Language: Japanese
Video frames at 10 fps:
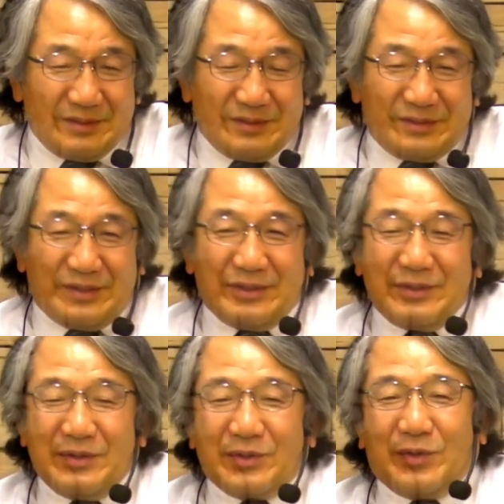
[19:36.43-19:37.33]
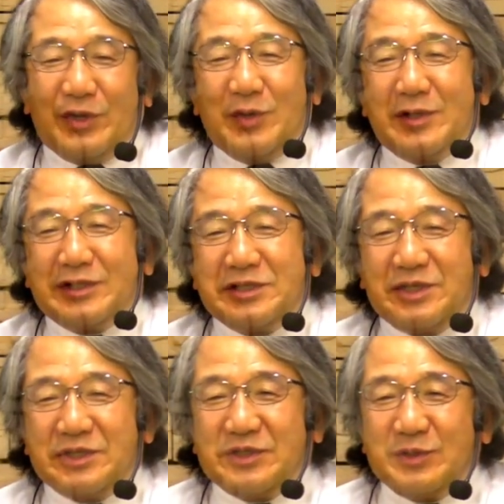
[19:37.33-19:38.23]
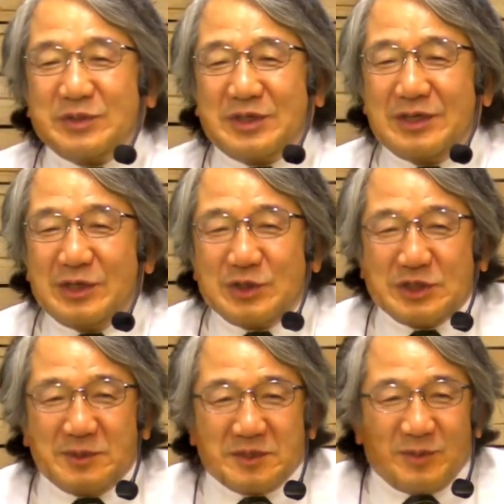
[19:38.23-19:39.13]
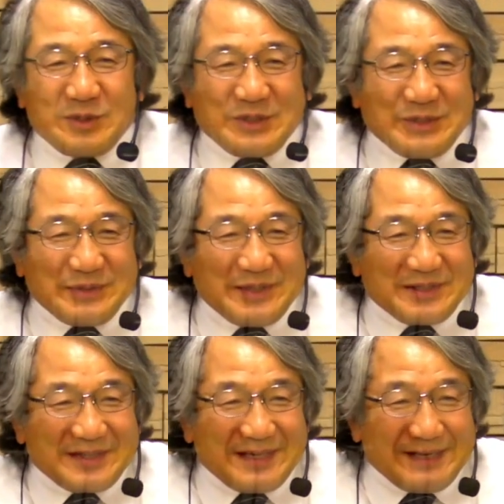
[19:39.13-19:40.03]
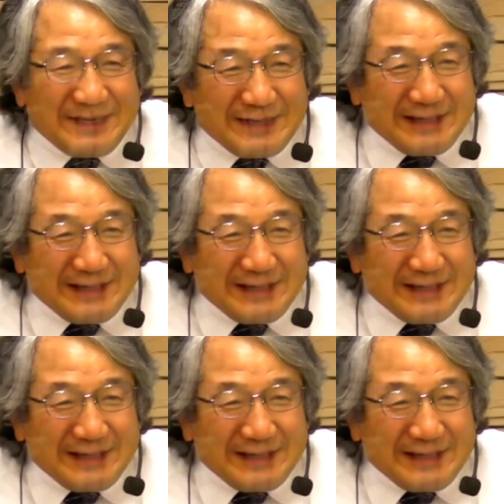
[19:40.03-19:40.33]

てでこれを私たち気をつけないとしばしば陥るんですね